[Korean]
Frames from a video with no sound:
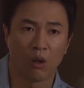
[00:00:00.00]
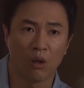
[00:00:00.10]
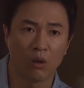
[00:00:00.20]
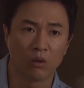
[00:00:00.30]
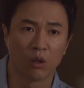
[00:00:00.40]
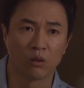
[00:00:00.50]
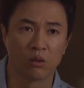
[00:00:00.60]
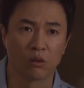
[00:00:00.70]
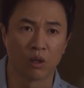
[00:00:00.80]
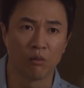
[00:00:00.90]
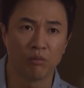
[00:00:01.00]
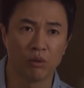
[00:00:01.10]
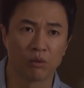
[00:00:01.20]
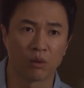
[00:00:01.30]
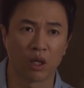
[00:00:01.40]
아, 애들
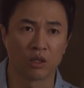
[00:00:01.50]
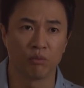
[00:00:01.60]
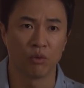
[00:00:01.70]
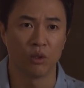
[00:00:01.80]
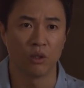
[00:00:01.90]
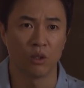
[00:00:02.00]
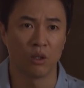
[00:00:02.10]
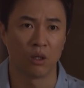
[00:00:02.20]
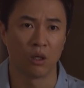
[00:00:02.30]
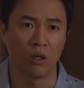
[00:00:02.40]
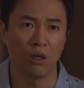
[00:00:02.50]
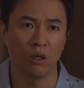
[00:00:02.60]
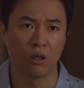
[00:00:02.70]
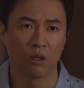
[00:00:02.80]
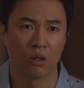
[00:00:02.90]
캠핑을 다시 보내야
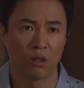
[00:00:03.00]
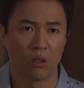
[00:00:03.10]
되나?